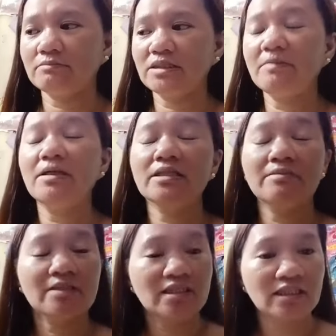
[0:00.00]
binabalik
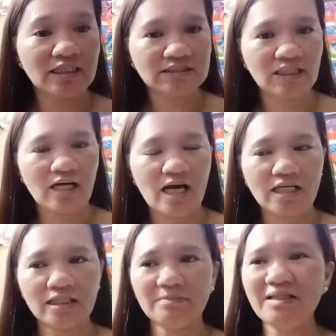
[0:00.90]
naman din na sa
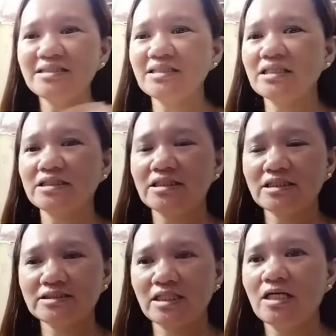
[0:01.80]
akin ang maganda lang talaga
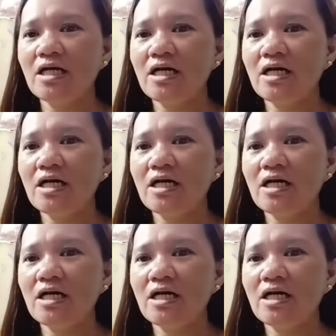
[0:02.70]
sa